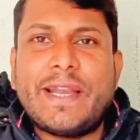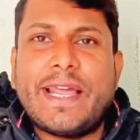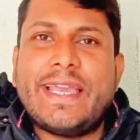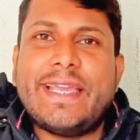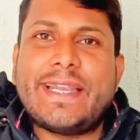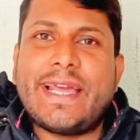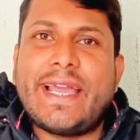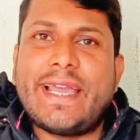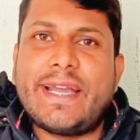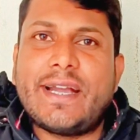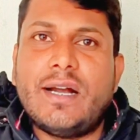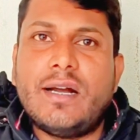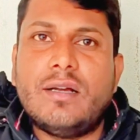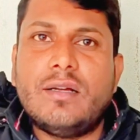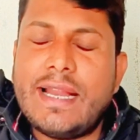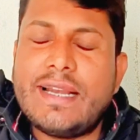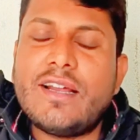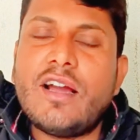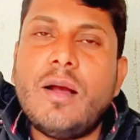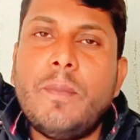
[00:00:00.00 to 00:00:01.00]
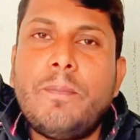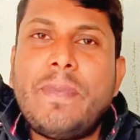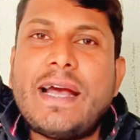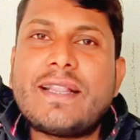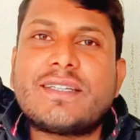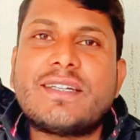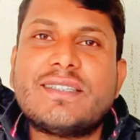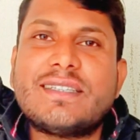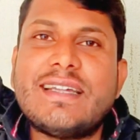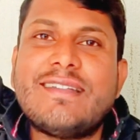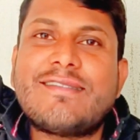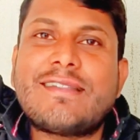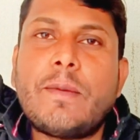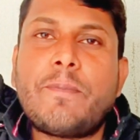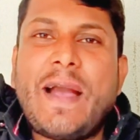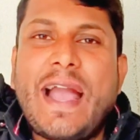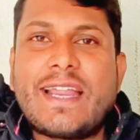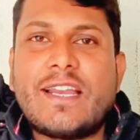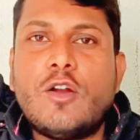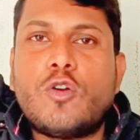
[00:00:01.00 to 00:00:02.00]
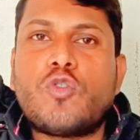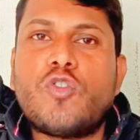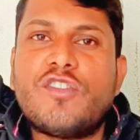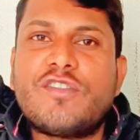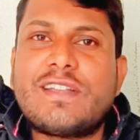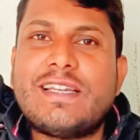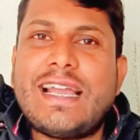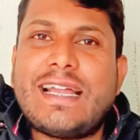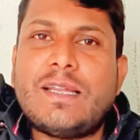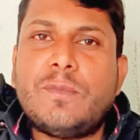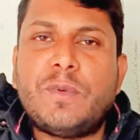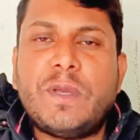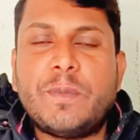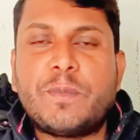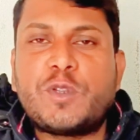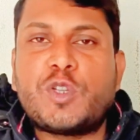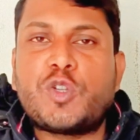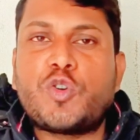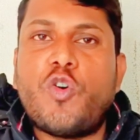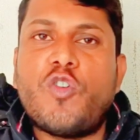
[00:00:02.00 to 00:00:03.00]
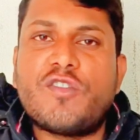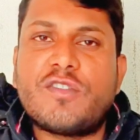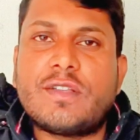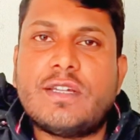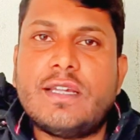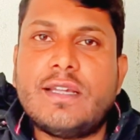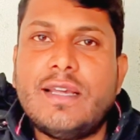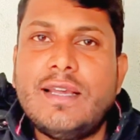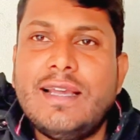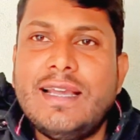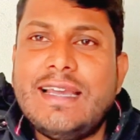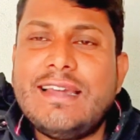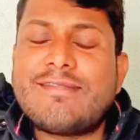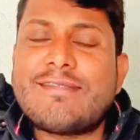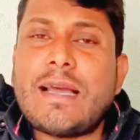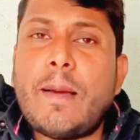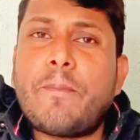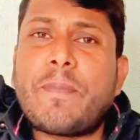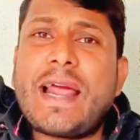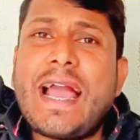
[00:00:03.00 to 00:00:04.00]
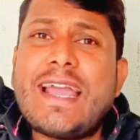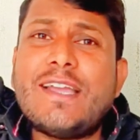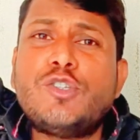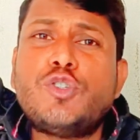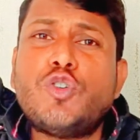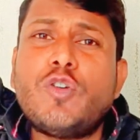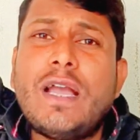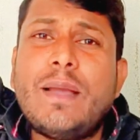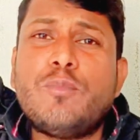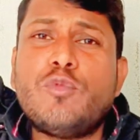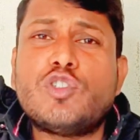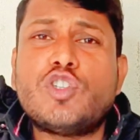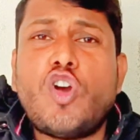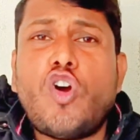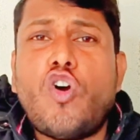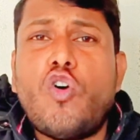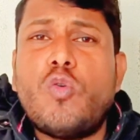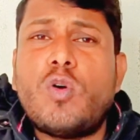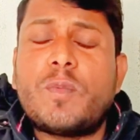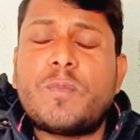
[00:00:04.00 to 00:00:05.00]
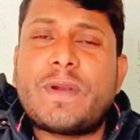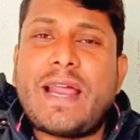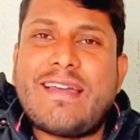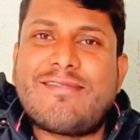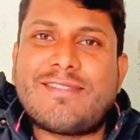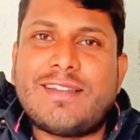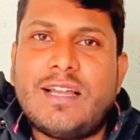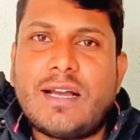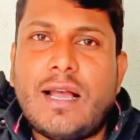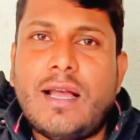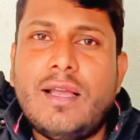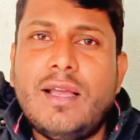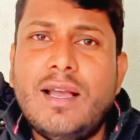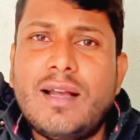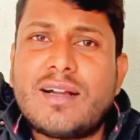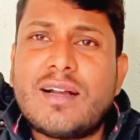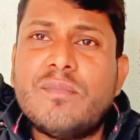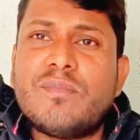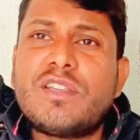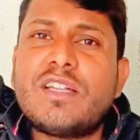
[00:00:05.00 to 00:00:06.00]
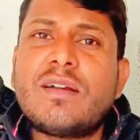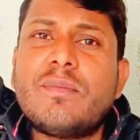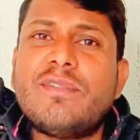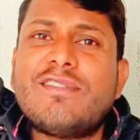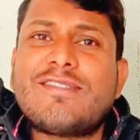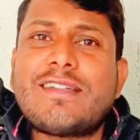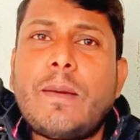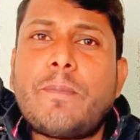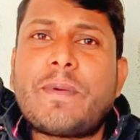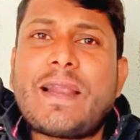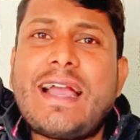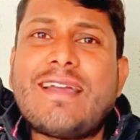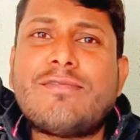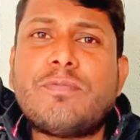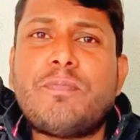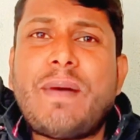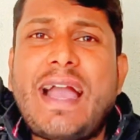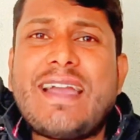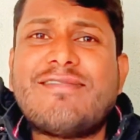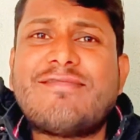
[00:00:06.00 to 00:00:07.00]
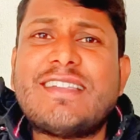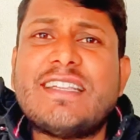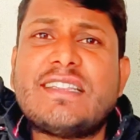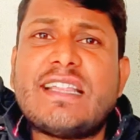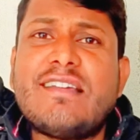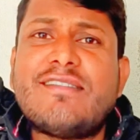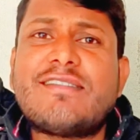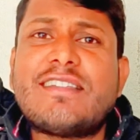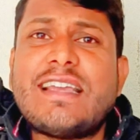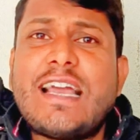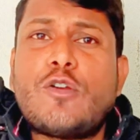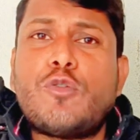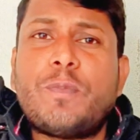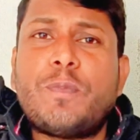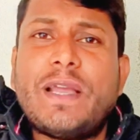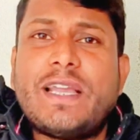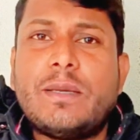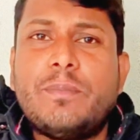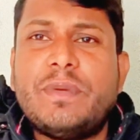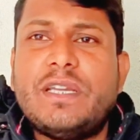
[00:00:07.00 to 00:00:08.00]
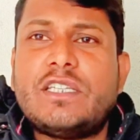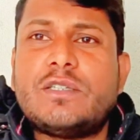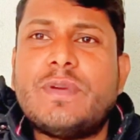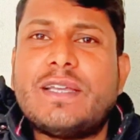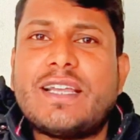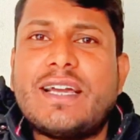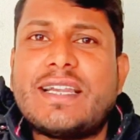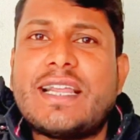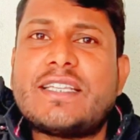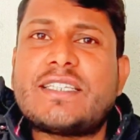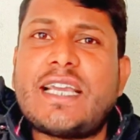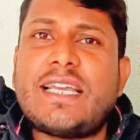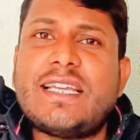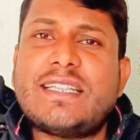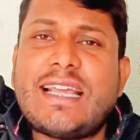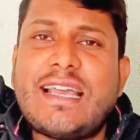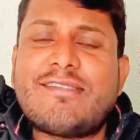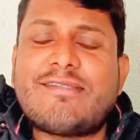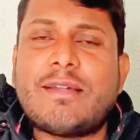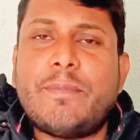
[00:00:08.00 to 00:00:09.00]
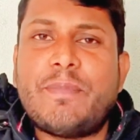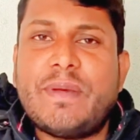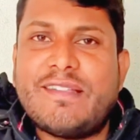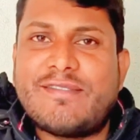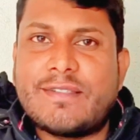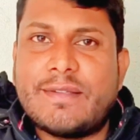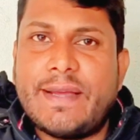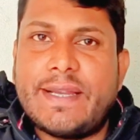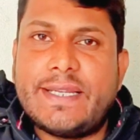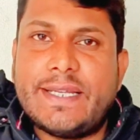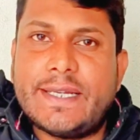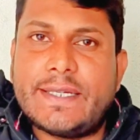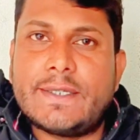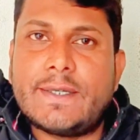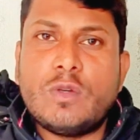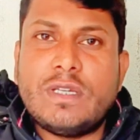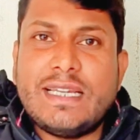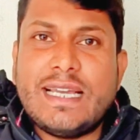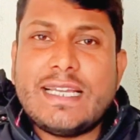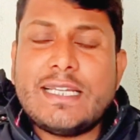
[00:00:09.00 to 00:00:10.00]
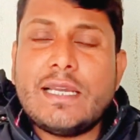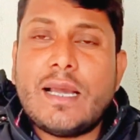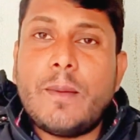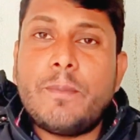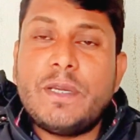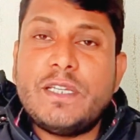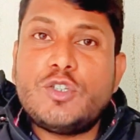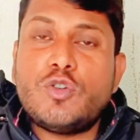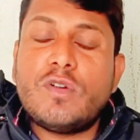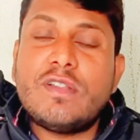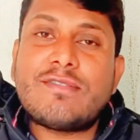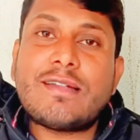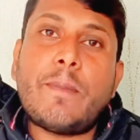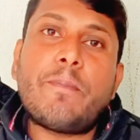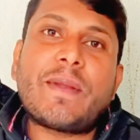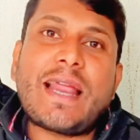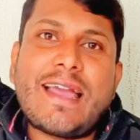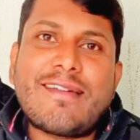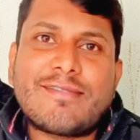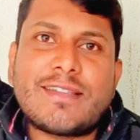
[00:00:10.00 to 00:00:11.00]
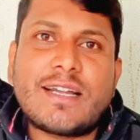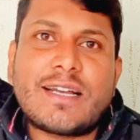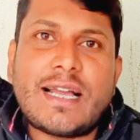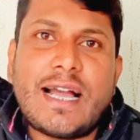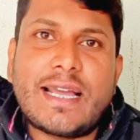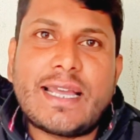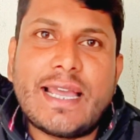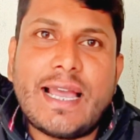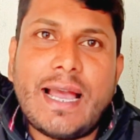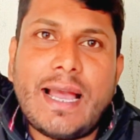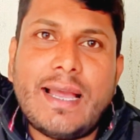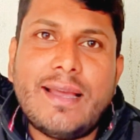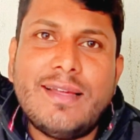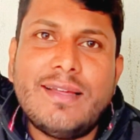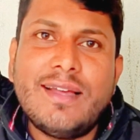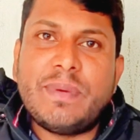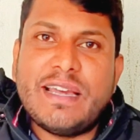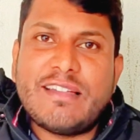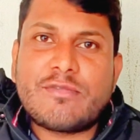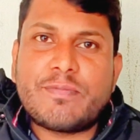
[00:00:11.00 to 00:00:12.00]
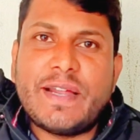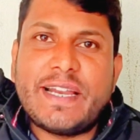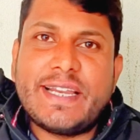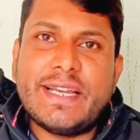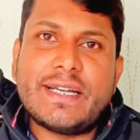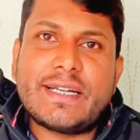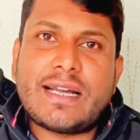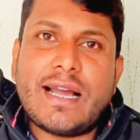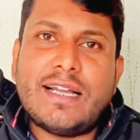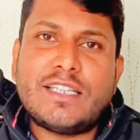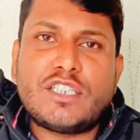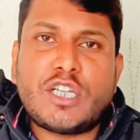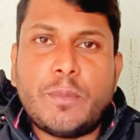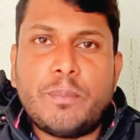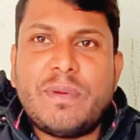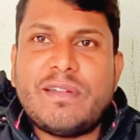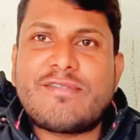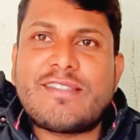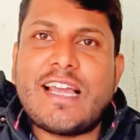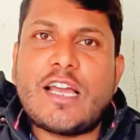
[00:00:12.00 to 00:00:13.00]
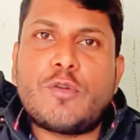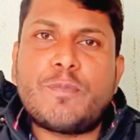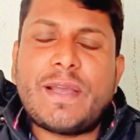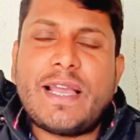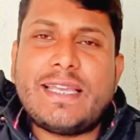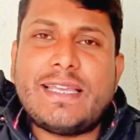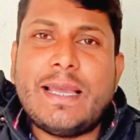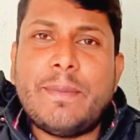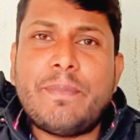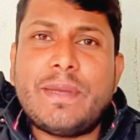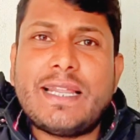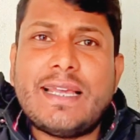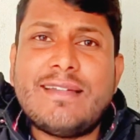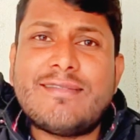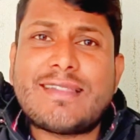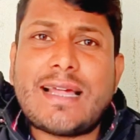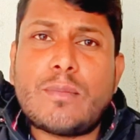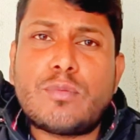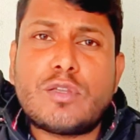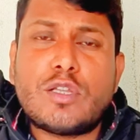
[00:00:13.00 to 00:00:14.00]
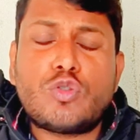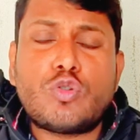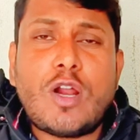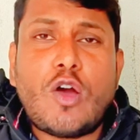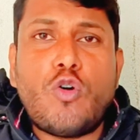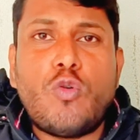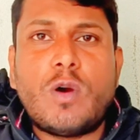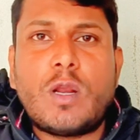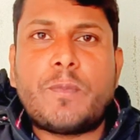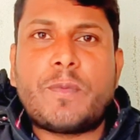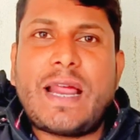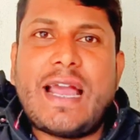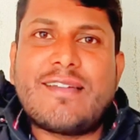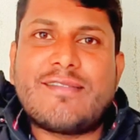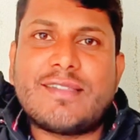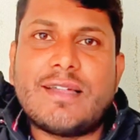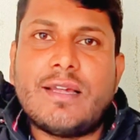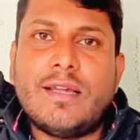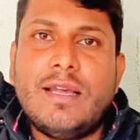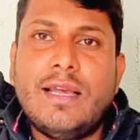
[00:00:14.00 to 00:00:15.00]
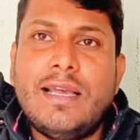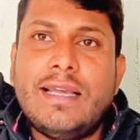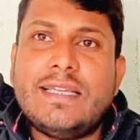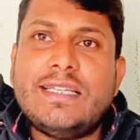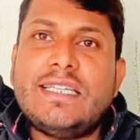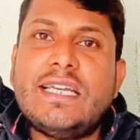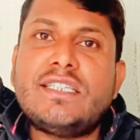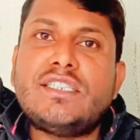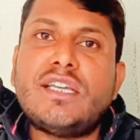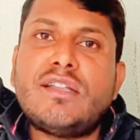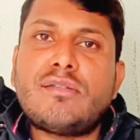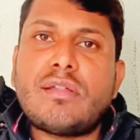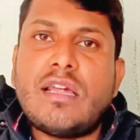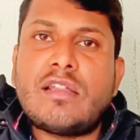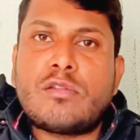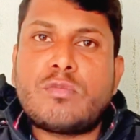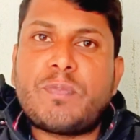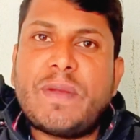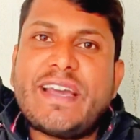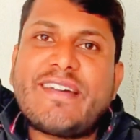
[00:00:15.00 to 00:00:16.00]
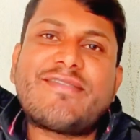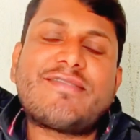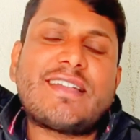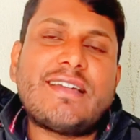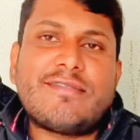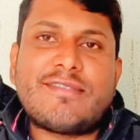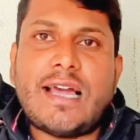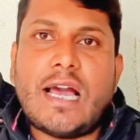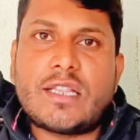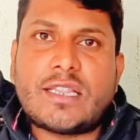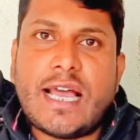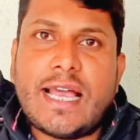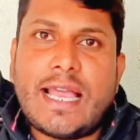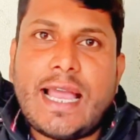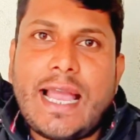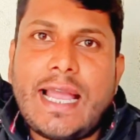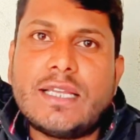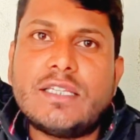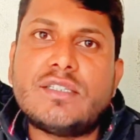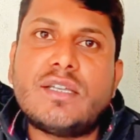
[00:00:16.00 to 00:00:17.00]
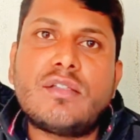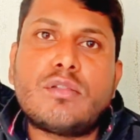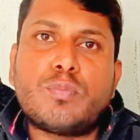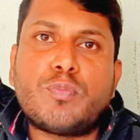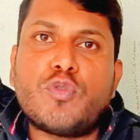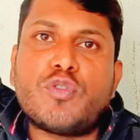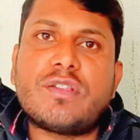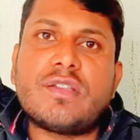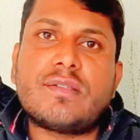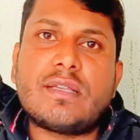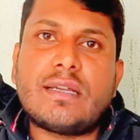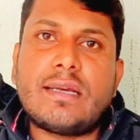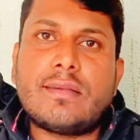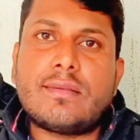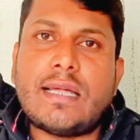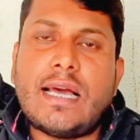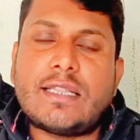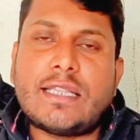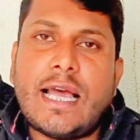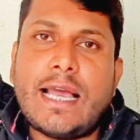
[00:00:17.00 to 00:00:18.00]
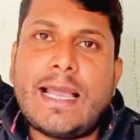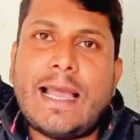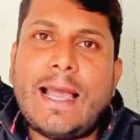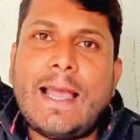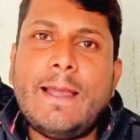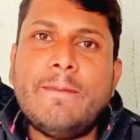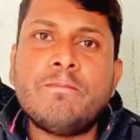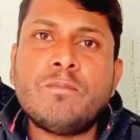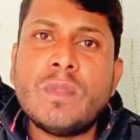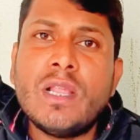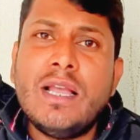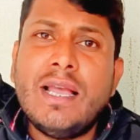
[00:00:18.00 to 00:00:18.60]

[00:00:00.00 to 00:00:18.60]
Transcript: नहीं रहेगा एंड अब बात करते हैं इसके फाइनल कॉस्ट की यानी फिफ्थ कॉस्ट की इसका प्राइस जो है मुझे ओवर प्राइस लगा कम से कम इसका प्राइस 22 से तेईस हजार रुपए के बीच में रहना चाहिए था इसके बेस वेरिएंट तो ये अभी जो इसका प्राइस रखा गया है बेस वेरिएंट का छब्बीस हजार रुपया ये मेरे हिसाब से थोड़ा ओवर प्राइस है ये जिस स्पेक्स के साथ आया है एंड जिस प्रोसेसर के साथ आया है